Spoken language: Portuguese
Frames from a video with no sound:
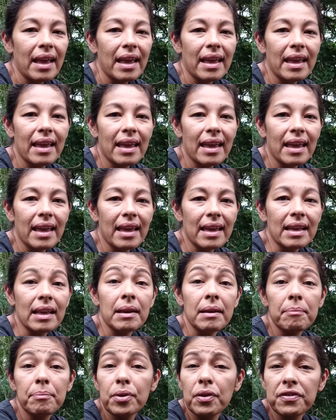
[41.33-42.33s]
é,
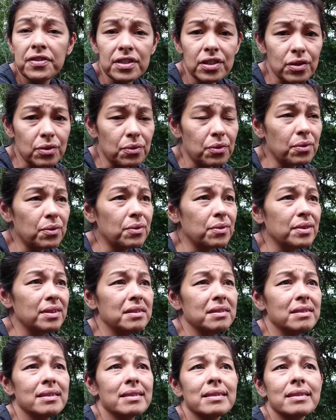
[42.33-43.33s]
em
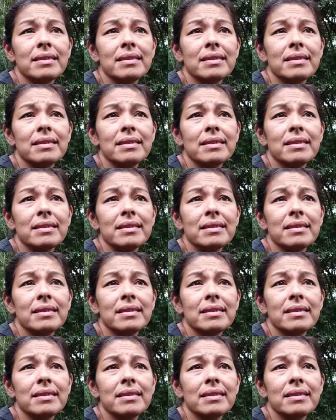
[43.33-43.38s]
profissões,